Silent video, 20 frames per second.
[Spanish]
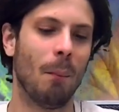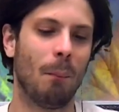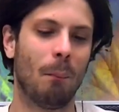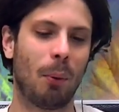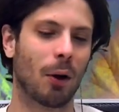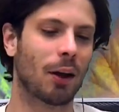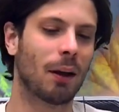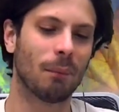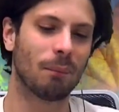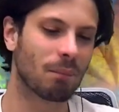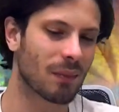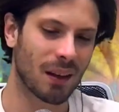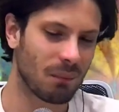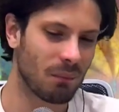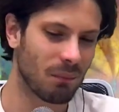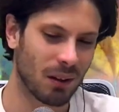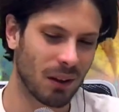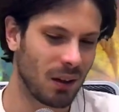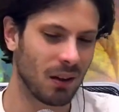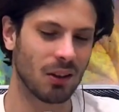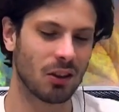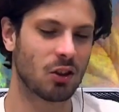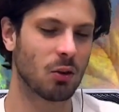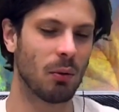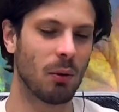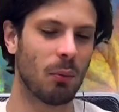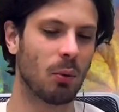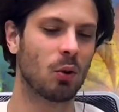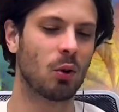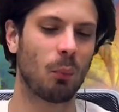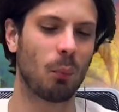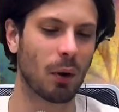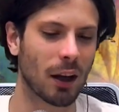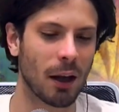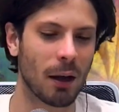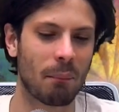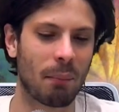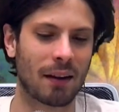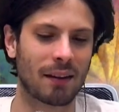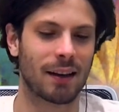¿Por Y yo me pregunto, ¿por
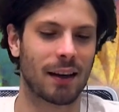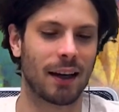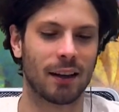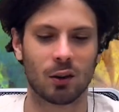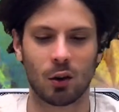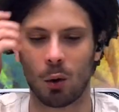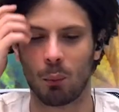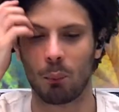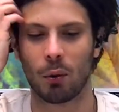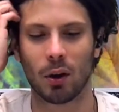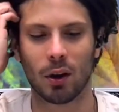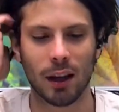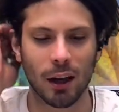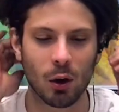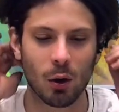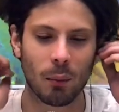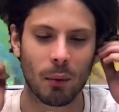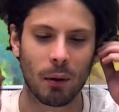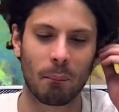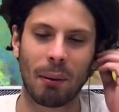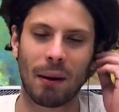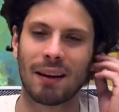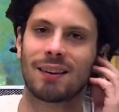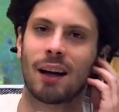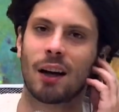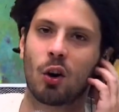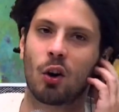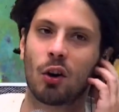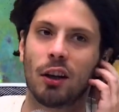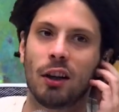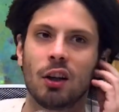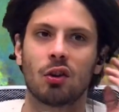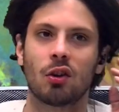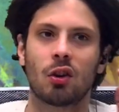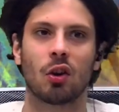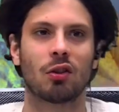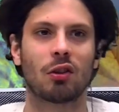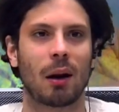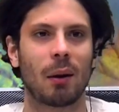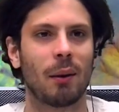qué pasa esto? ¿Por qué no me pasa con
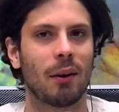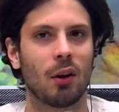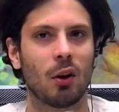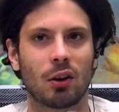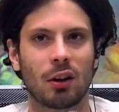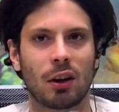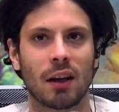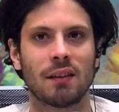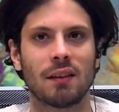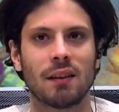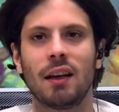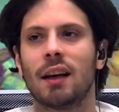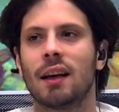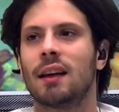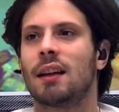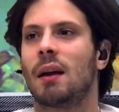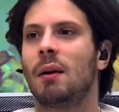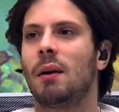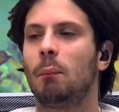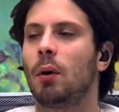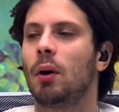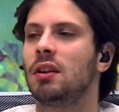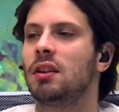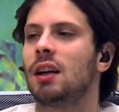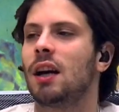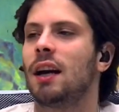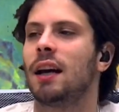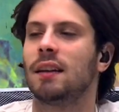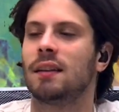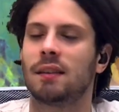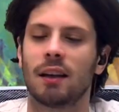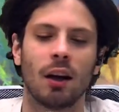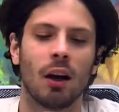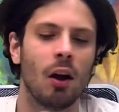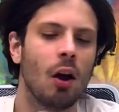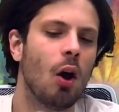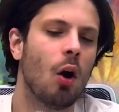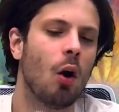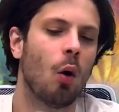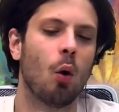intros tal vez de otra serie que tal vez puedes llegar a decir,
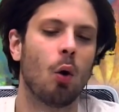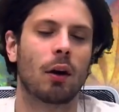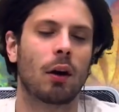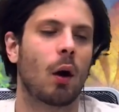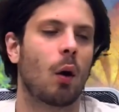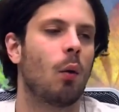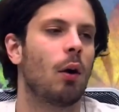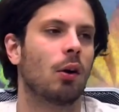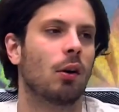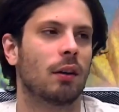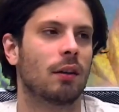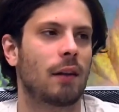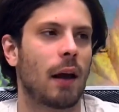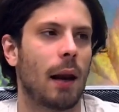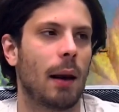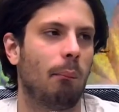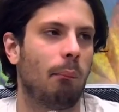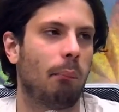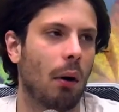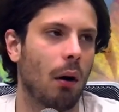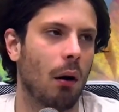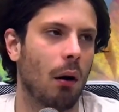uy, qué bueno que está el